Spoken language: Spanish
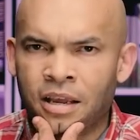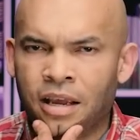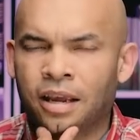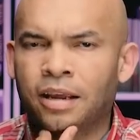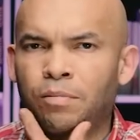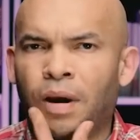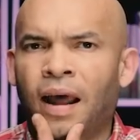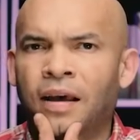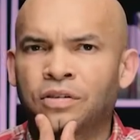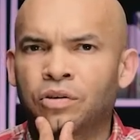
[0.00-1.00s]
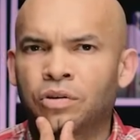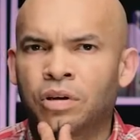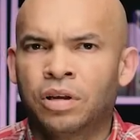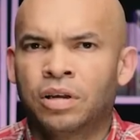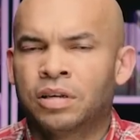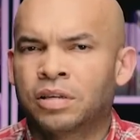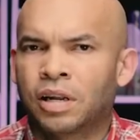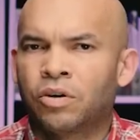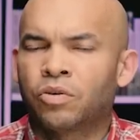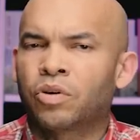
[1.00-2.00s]
en el Palacio
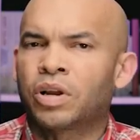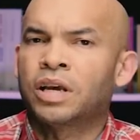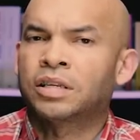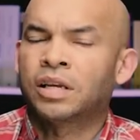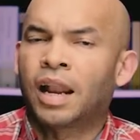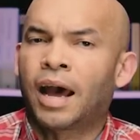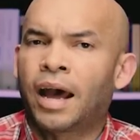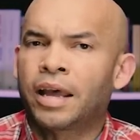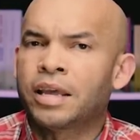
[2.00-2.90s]
se le ocurriese la